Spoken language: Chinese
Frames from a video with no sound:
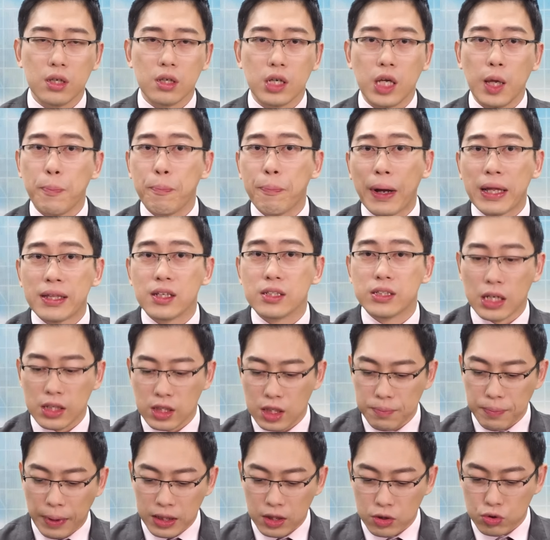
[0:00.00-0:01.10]
一半的涨
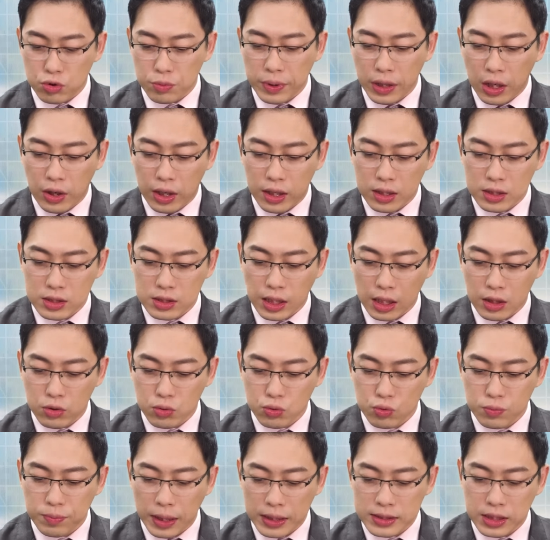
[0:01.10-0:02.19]
停板的股票啊，三
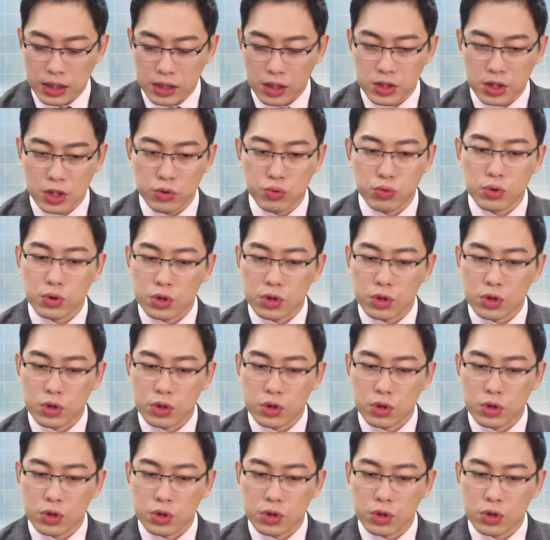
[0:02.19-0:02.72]
五八三的星云，